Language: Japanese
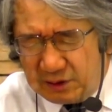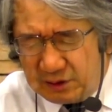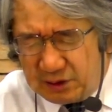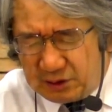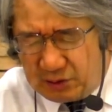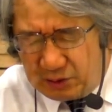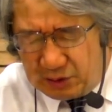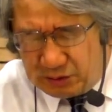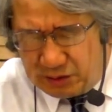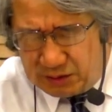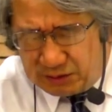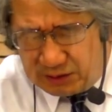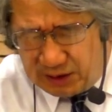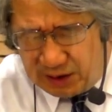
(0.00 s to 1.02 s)
一人一人に
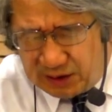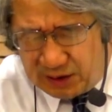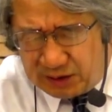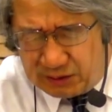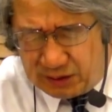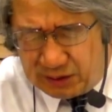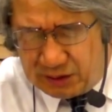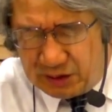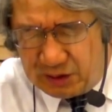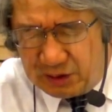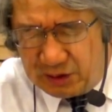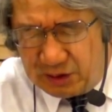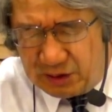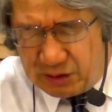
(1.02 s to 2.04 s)
体に触れて
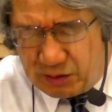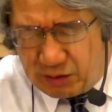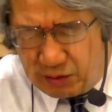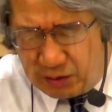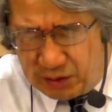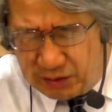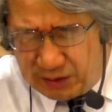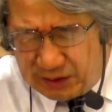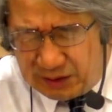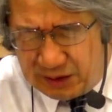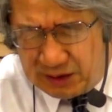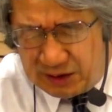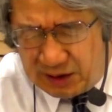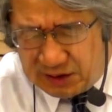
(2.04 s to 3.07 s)
心に触れて
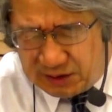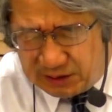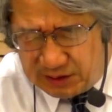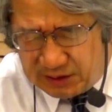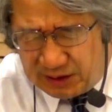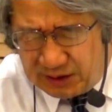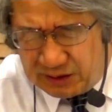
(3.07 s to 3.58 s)
癒してください